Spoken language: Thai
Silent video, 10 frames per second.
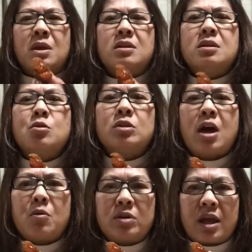คิดถึงคน
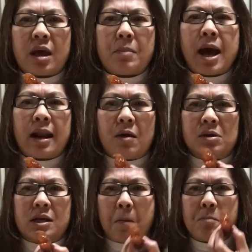เฒ่าคนแก่บ้านเรา
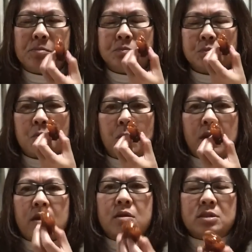เลย
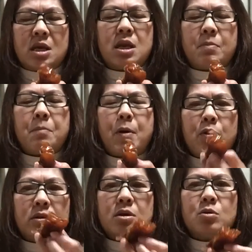จริงๆ นี่ป้าแป๋ว
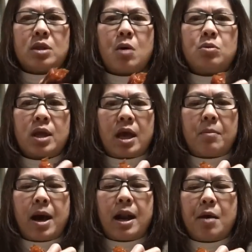คิดถึงคนเฒ่าคนแก่
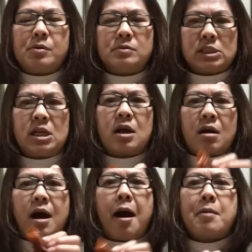บ้านเราอ่ะกินกับ
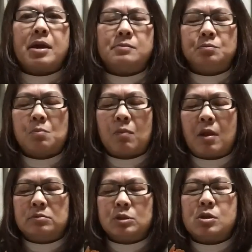ข้าวนะ
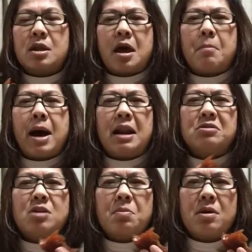คนแก่บ้านเรา
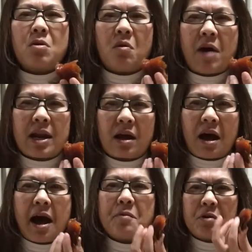ชอบกินของหวานกับ
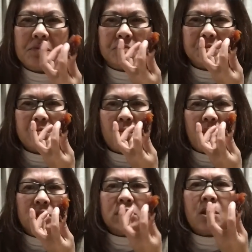ข้าวเนาะ
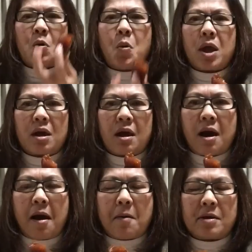กินกล้วยกับ
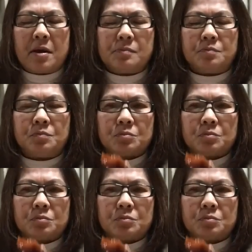ข้าวอย่างเงี้ย